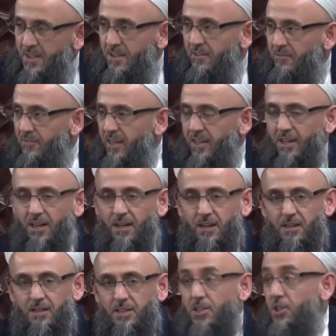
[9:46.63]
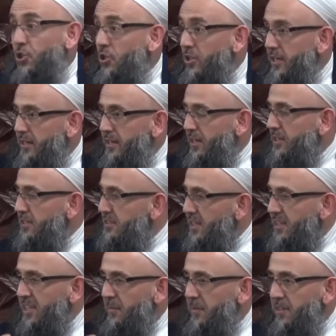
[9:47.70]
Veya işçiler, hadi sen
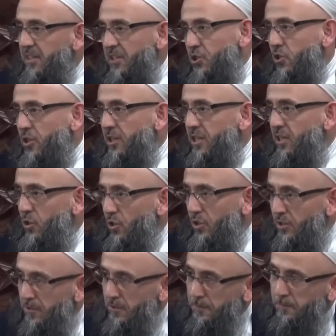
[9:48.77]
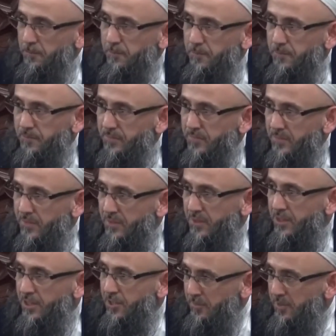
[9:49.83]
yemedin işçilerin yiyor.
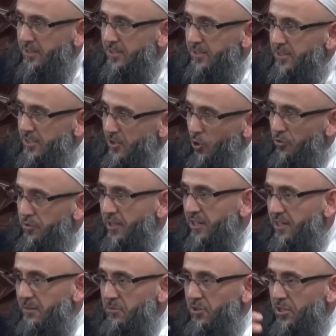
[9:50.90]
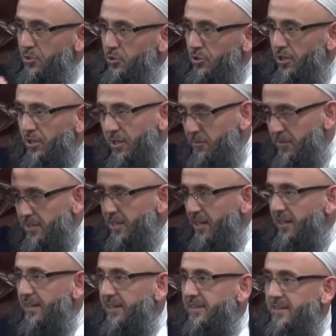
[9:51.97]
Değil mi? 10 tane adam çalışıyor adamlar
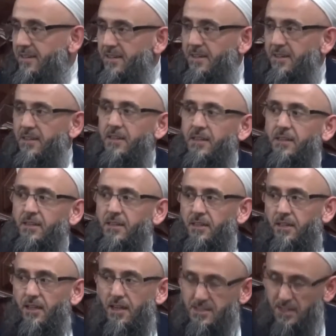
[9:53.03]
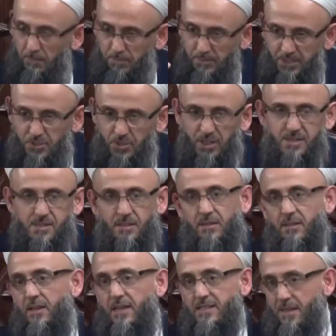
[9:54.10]
yerler.
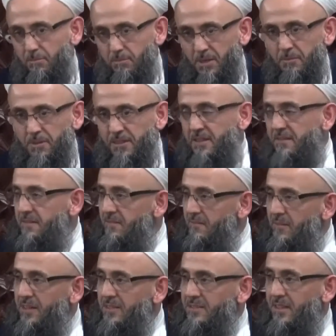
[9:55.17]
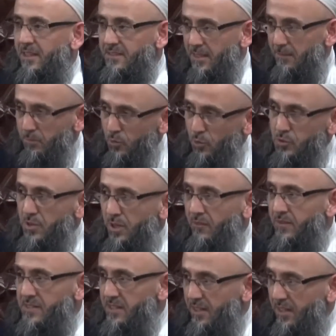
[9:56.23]
Hesaplayacaksın. Hesaplama niyetin varsa,
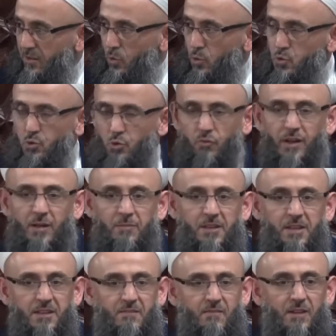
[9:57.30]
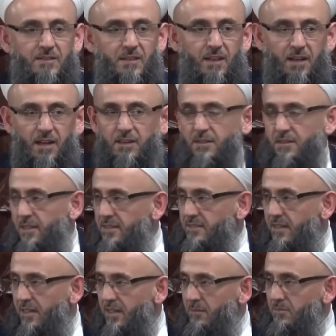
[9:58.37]
hesaplıyorsan ve zekat ölçünü verme niyetin varsa helaldir, değilse
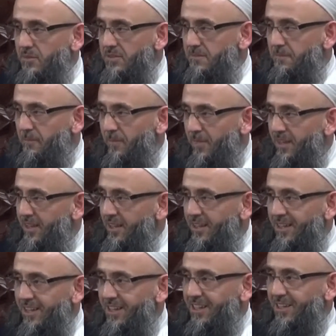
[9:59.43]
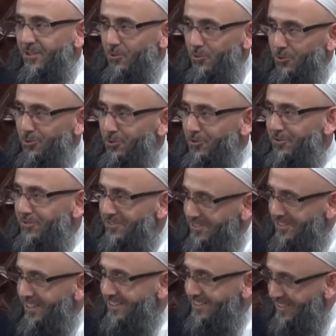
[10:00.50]
haramdır. Dur,
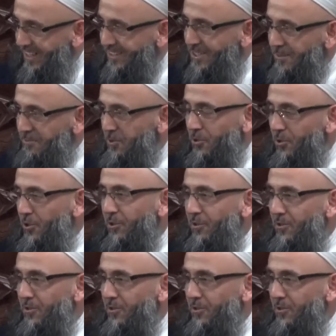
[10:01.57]
sen, sen şimdi gör.